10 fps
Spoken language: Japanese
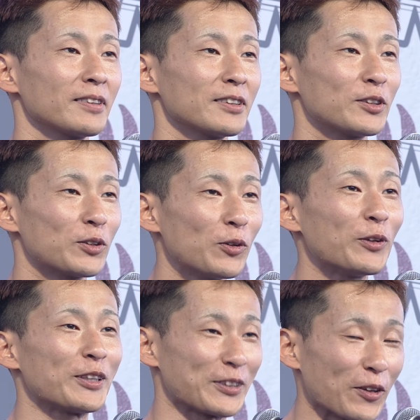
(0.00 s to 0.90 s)
そ
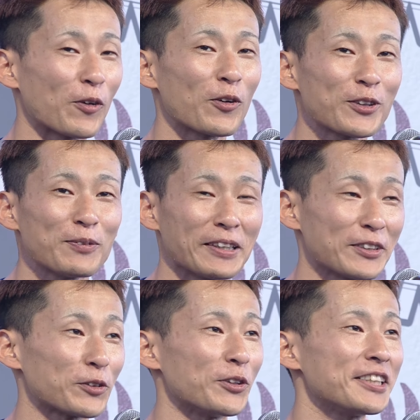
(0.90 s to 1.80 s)
うですねここ来るまで
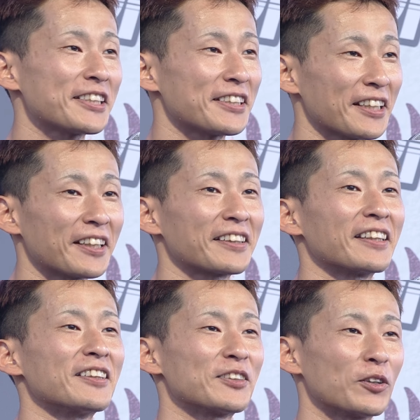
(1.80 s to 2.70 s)
ちょっと意識してなかっ
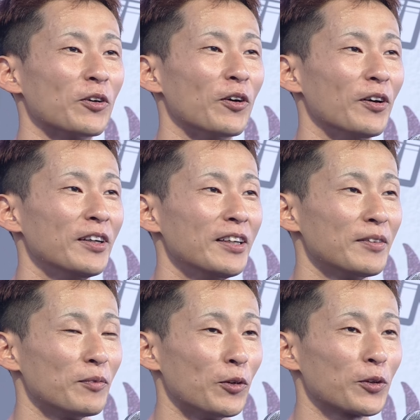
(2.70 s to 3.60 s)
たんですけど、
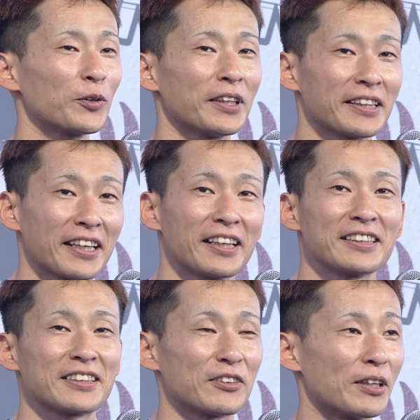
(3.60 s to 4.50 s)
もう去年大
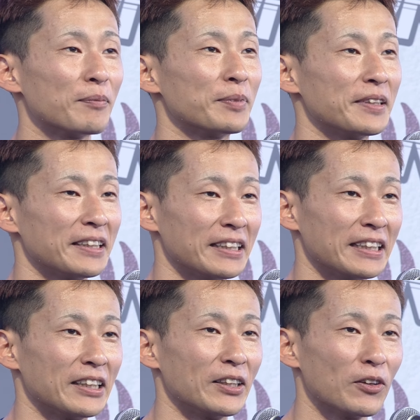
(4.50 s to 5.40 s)
敗した
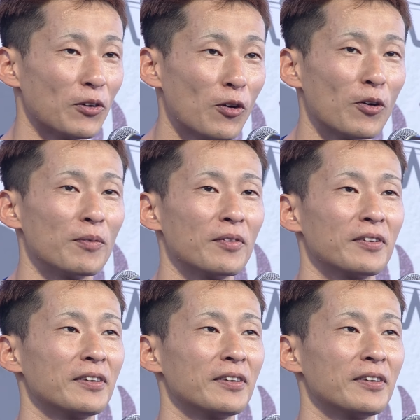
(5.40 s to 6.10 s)
グランプリを